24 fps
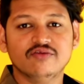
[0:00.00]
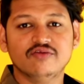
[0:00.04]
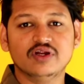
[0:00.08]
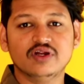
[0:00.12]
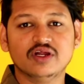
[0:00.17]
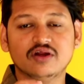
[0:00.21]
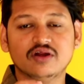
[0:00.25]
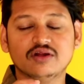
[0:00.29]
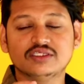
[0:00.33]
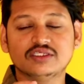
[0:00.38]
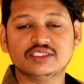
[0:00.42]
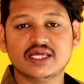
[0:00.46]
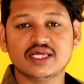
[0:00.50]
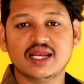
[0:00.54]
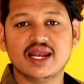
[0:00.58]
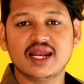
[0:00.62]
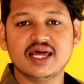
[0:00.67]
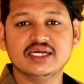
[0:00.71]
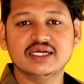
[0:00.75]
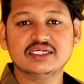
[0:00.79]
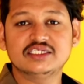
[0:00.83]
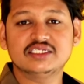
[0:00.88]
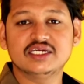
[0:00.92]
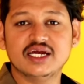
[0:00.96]
వీడియో వస్తే
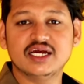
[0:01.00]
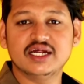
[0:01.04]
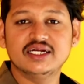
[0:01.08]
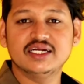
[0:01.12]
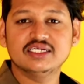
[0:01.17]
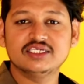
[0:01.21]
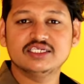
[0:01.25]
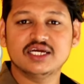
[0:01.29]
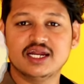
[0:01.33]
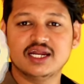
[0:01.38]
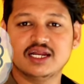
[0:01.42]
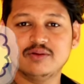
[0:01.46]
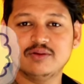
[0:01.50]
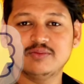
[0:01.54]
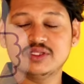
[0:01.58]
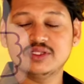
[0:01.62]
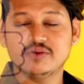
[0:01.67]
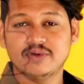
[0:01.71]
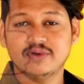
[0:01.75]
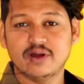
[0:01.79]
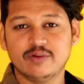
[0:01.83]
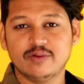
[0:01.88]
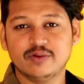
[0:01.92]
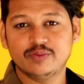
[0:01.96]
లైక్ చేయండి ఛానల్
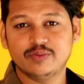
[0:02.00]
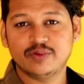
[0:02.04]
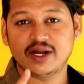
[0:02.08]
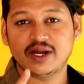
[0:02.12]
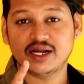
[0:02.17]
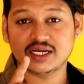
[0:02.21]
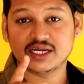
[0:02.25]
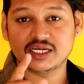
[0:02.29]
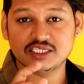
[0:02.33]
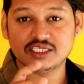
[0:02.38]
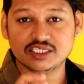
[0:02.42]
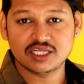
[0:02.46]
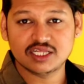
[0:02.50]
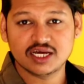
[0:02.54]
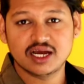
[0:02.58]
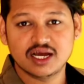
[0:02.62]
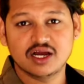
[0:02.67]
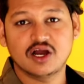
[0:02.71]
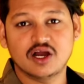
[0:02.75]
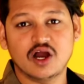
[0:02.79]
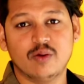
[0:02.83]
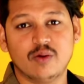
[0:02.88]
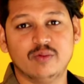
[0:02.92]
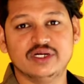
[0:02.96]
మీద మీ అభిప్రాయాన్ని
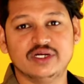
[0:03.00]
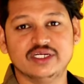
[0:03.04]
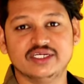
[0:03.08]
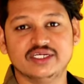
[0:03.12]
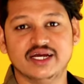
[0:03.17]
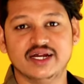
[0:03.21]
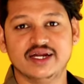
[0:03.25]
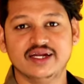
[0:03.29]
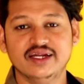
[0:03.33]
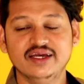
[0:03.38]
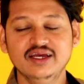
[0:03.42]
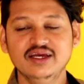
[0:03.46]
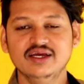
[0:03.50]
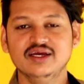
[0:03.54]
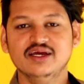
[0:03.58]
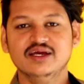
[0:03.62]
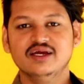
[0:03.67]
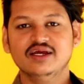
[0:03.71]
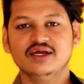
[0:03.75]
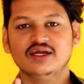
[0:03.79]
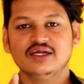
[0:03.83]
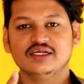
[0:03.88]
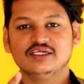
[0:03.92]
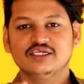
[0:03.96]
ఖచ్చితంగా కామెంట్ చేయండి
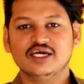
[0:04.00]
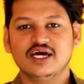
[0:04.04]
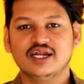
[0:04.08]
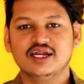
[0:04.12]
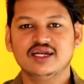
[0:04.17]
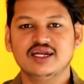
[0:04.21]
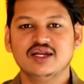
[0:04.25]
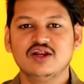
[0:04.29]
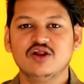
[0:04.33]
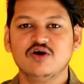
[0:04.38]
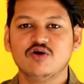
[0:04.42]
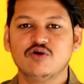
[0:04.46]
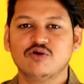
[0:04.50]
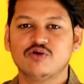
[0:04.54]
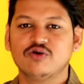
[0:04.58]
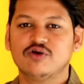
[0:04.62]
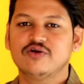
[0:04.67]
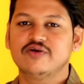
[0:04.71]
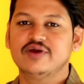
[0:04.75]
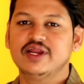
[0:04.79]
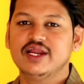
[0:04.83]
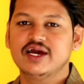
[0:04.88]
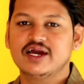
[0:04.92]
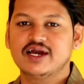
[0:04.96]
ఛానల్లో
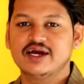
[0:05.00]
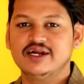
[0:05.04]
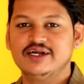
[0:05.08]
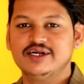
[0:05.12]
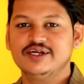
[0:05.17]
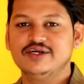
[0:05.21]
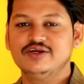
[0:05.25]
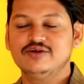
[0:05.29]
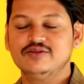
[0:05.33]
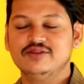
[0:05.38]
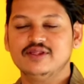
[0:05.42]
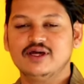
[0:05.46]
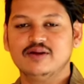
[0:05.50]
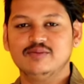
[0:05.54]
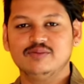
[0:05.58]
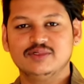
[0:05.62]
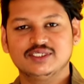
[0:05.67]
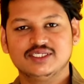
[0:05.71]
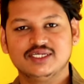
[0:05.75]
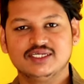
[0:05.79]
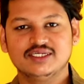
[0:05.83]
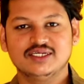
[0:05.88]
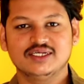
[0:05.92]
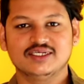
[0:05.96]
ఒకవేళ కంటెంట్ ఉంది
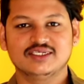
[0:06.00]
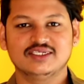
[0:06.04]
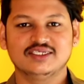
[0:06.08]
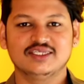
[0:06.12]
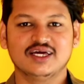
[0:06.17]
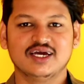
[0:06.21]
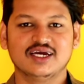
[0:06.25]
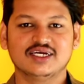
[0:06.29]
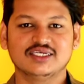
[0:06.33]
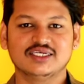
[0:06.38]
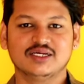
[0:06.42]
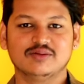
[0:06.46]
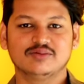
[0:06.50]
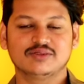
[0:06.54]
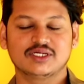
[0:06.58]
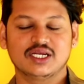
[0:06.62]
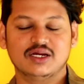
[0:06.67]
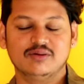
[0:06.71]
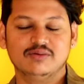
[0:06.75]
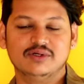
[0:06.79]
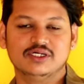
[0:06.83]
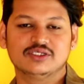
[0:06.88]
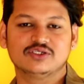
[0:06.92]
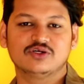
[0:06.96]
అనిపిస్తే ఖచ్చితంగా
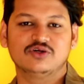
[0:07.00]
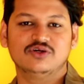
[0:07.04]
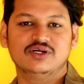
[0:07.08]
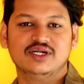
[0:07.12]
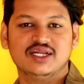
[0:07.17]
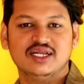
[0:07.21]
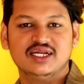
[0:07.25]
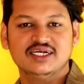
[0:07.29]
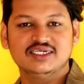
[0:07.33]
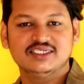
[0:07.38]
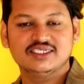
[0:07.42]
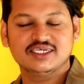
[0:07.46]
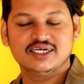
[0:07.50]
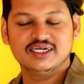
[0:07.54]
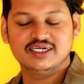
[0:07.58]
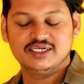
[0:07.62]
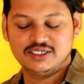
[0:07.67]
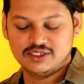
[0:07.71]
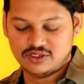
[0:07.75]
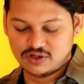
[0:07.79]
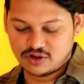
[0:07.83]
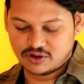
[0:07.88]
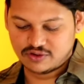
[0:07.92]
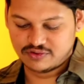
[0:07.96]
సబ్స్క్రైబ్ చేసుకోండి లెట్స్
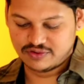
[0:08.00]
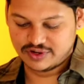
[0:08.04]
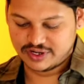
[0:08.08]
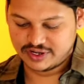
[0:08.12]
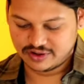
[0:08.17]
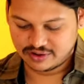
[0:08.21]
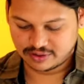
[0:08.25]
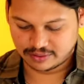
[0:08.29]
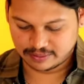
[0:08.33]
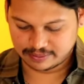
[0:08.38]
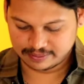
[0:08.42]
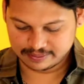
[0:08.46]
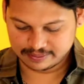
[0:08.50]
గెట్ ఇన్ టు అవర్ వీడియో